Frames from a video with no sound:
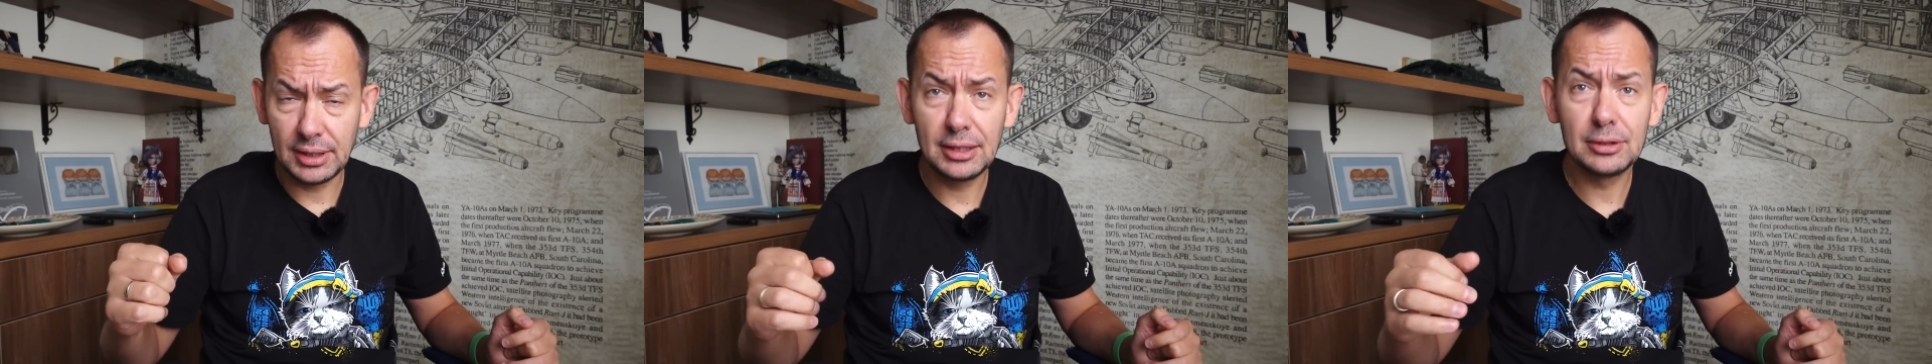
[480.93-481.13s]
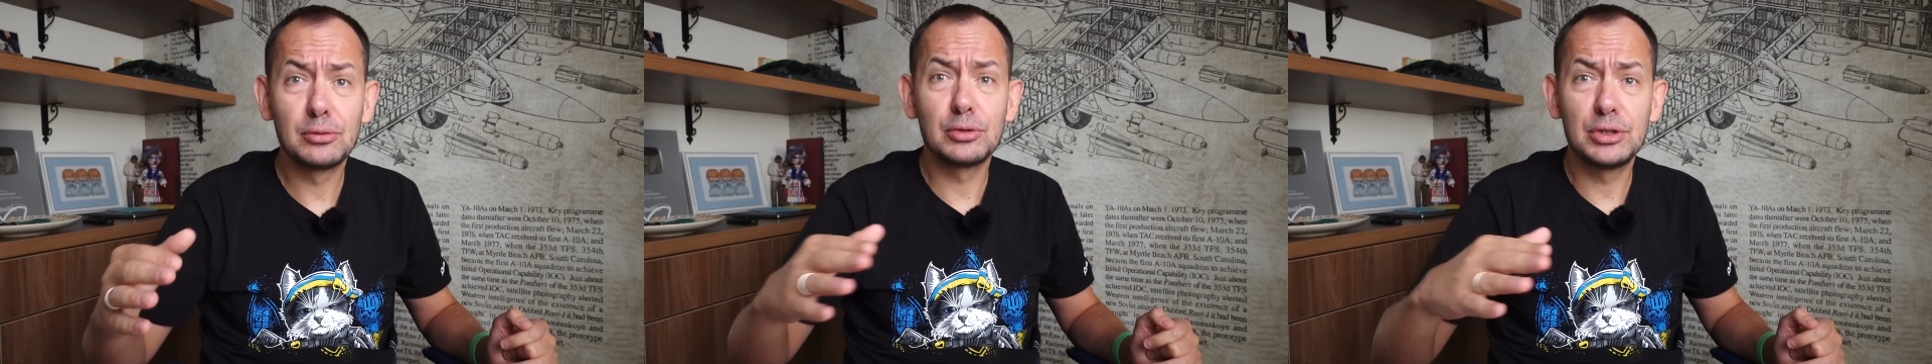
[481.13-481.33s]

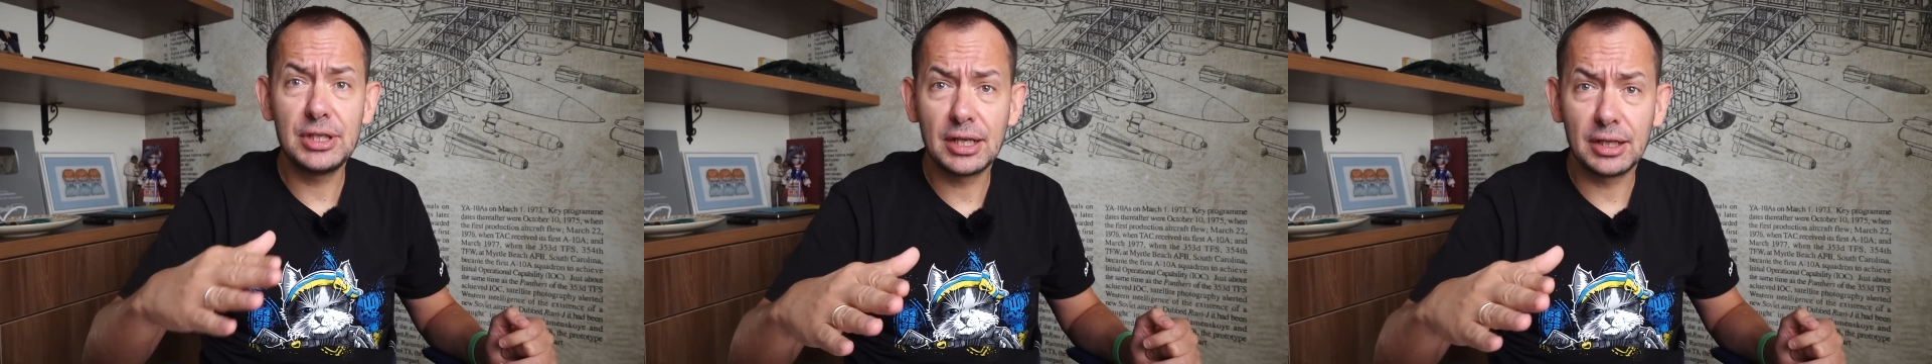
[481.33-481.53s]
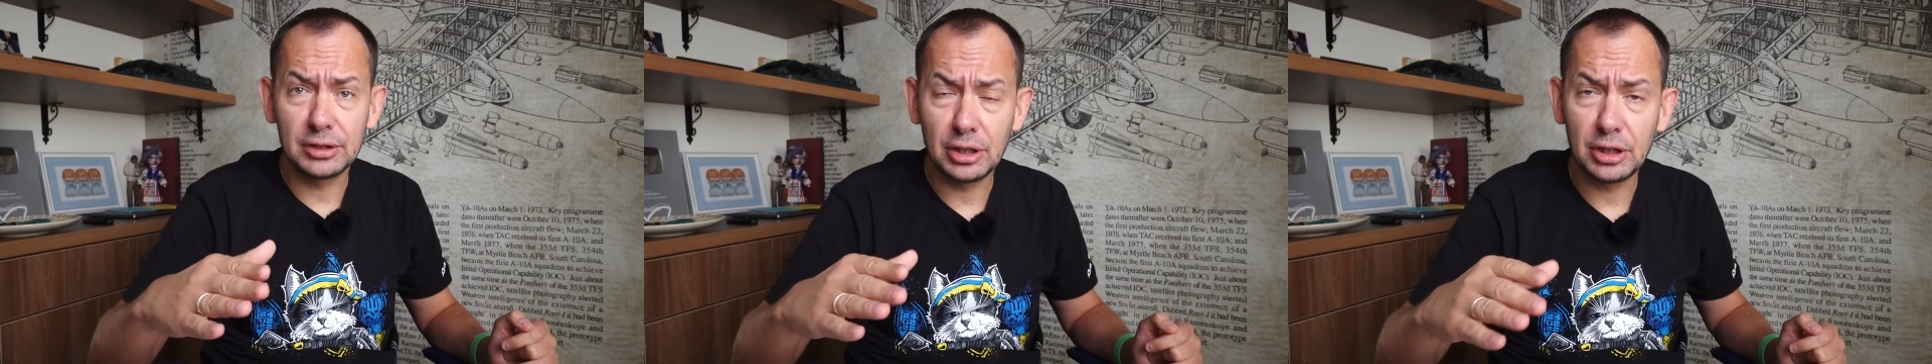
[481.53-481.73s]
Или тут
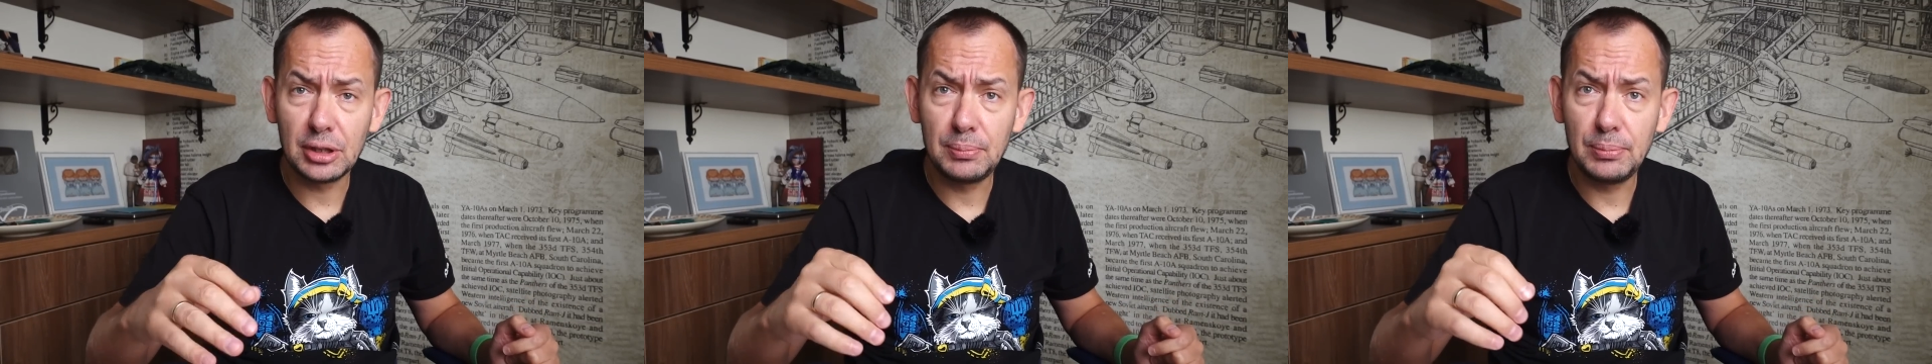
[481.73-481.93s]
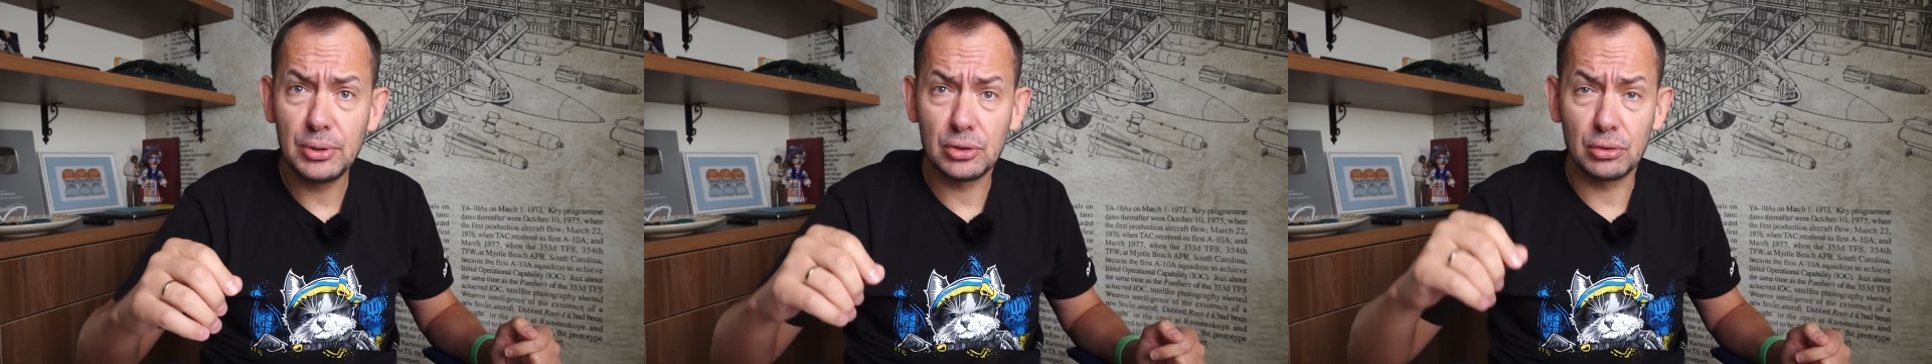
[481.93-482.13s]

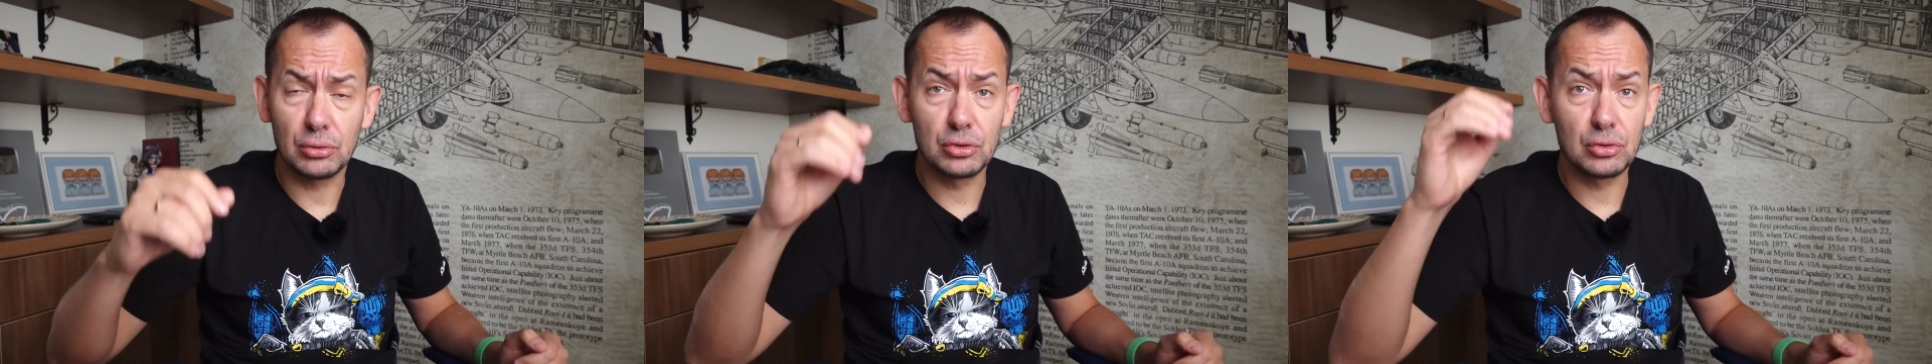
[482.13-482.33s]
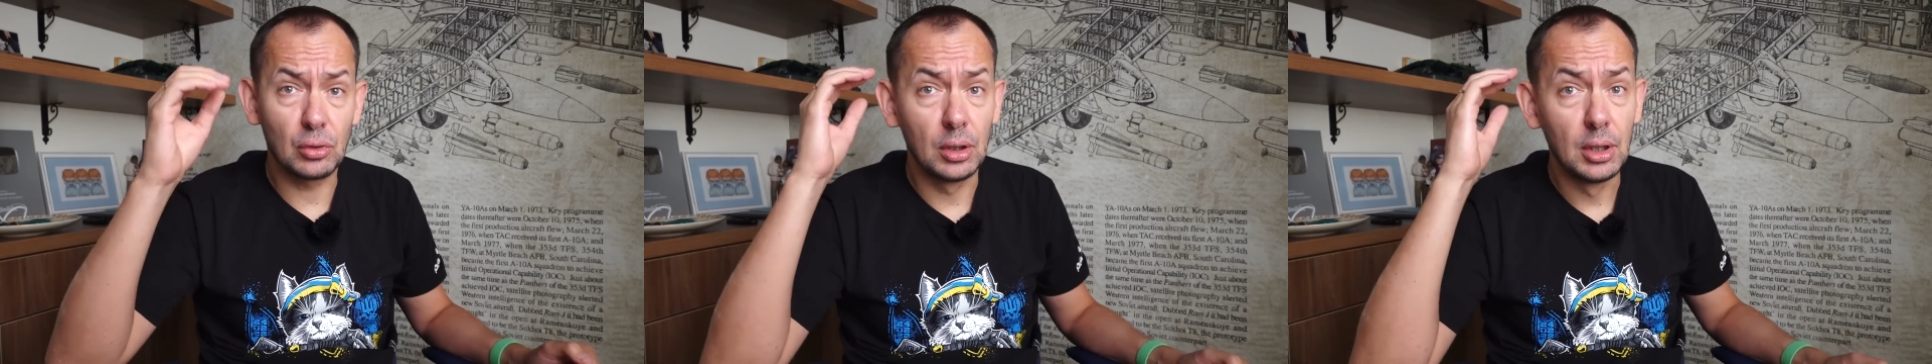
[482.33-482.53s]
некоторые
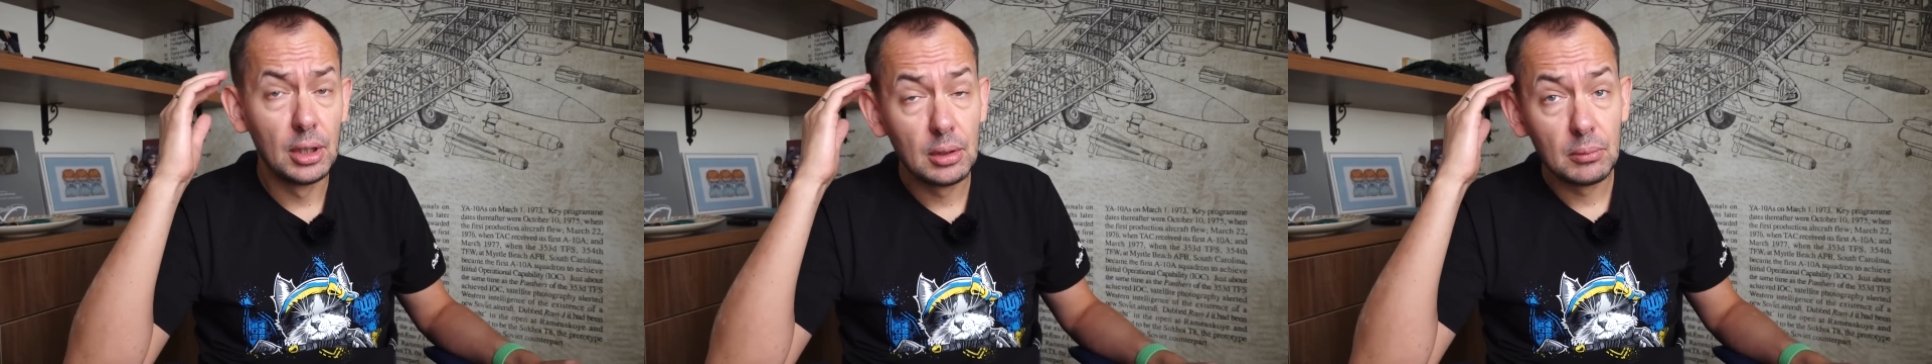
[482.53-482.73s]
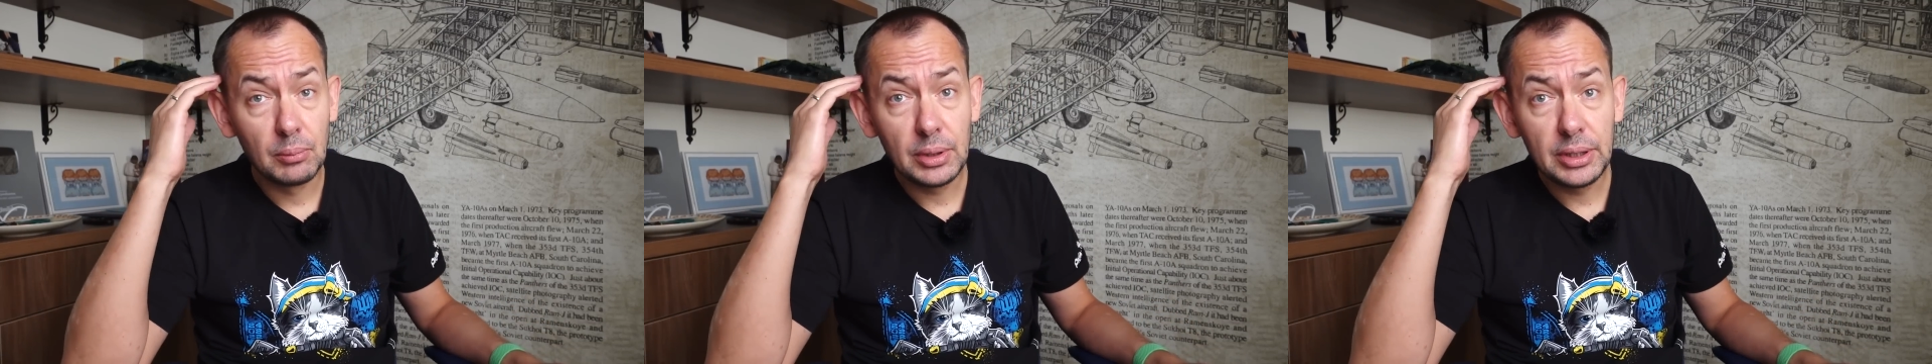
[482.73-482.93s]
пишут, что,
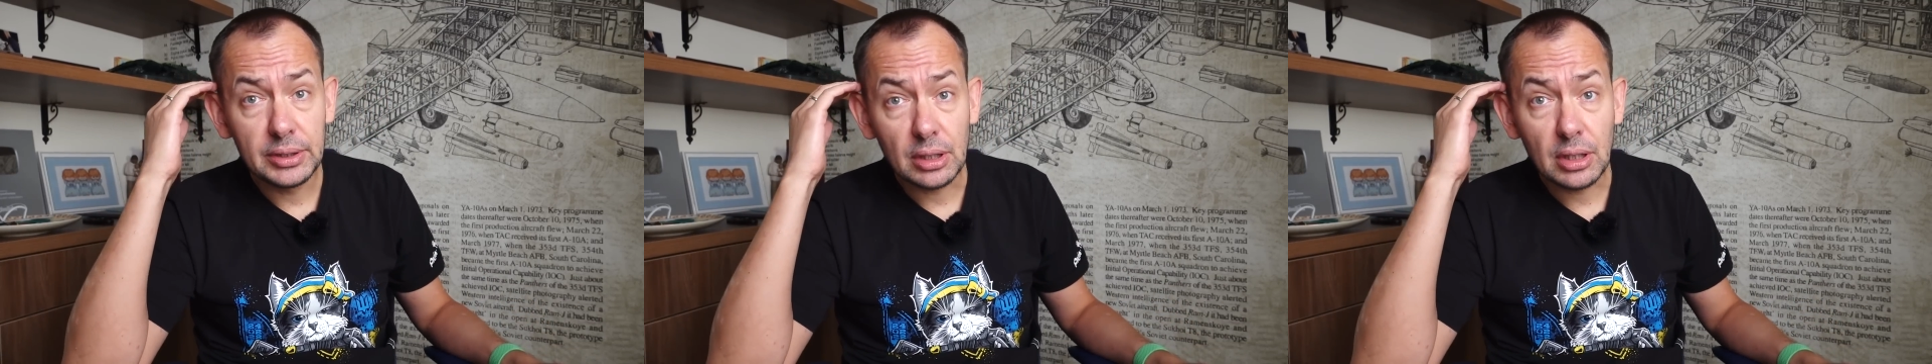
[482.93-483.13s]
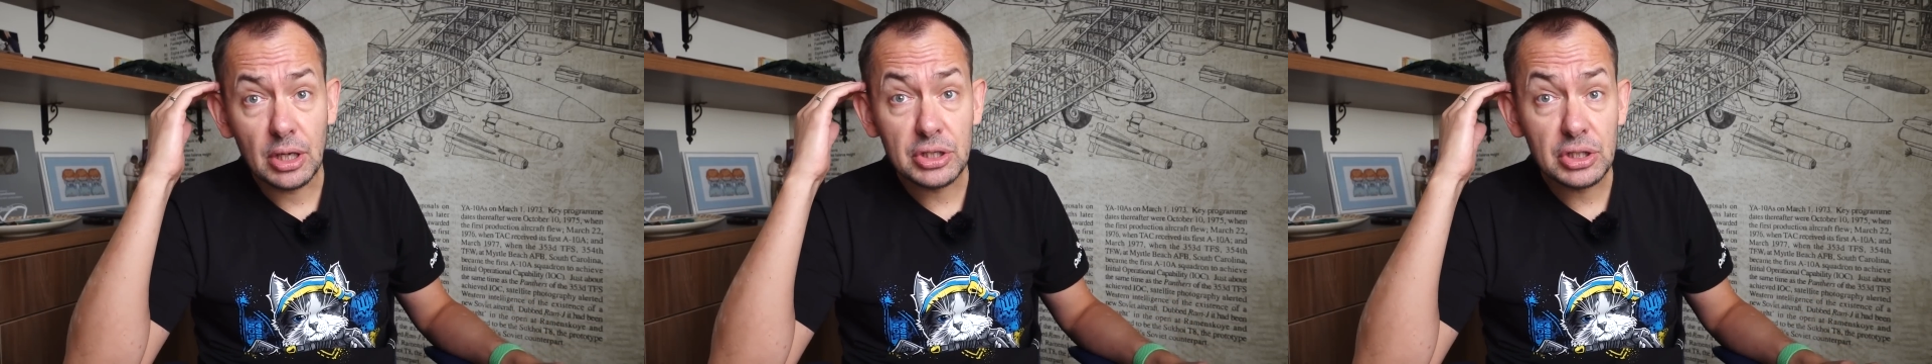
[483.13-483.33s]
блин,
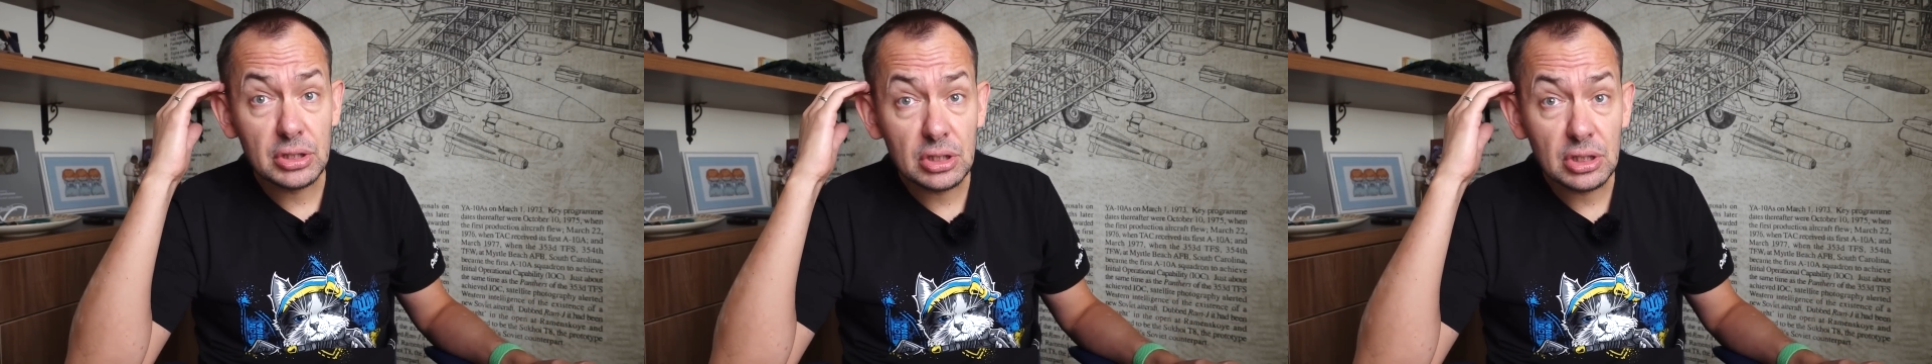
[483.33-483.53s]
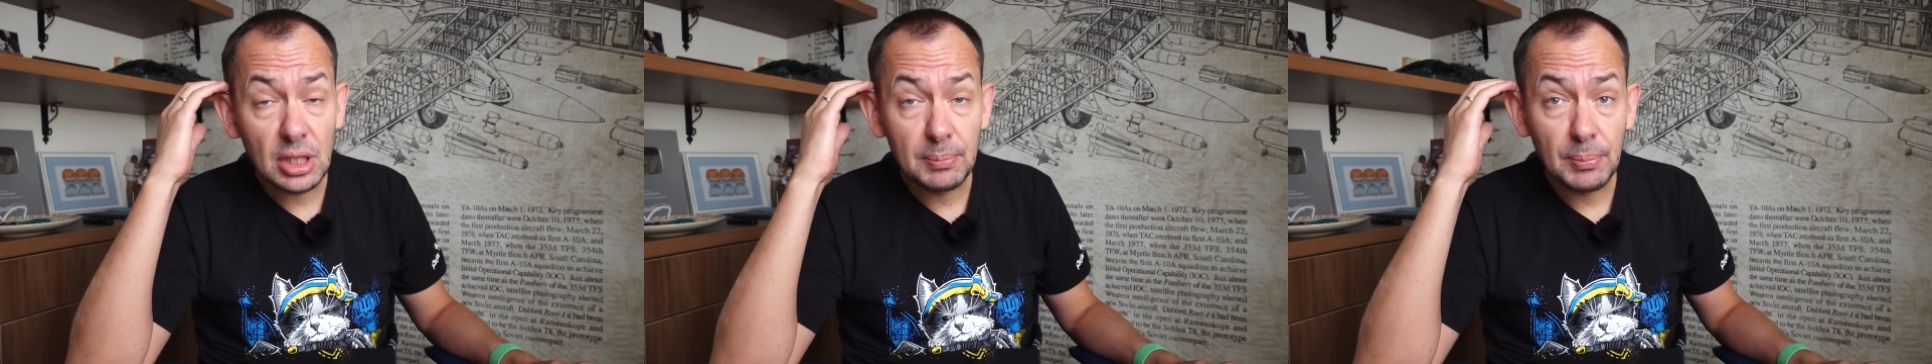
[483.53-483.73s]
а как же
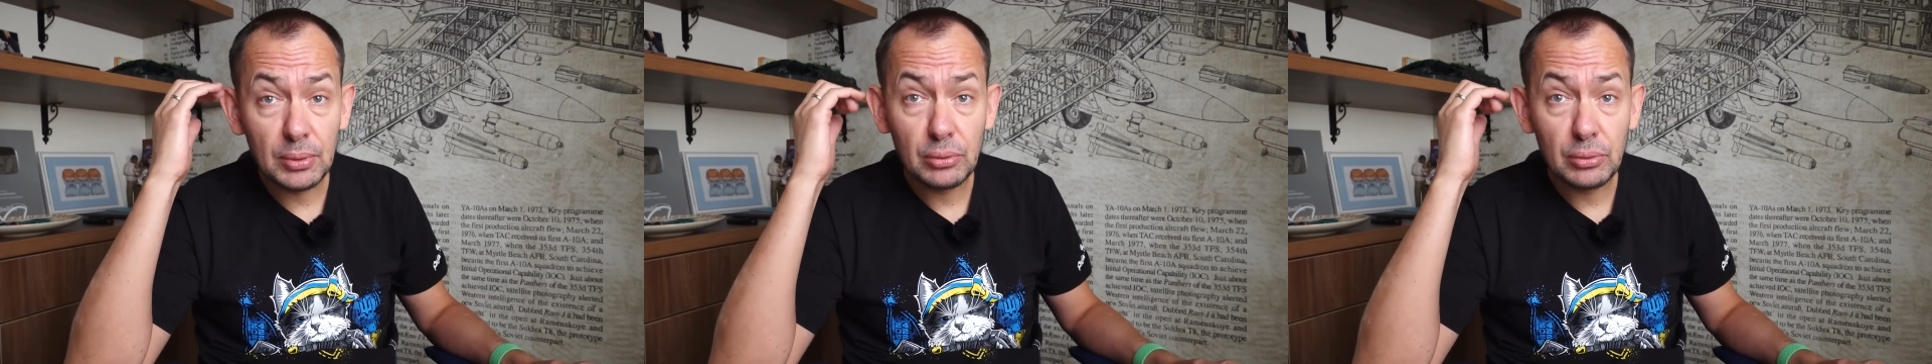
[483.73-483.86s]
это так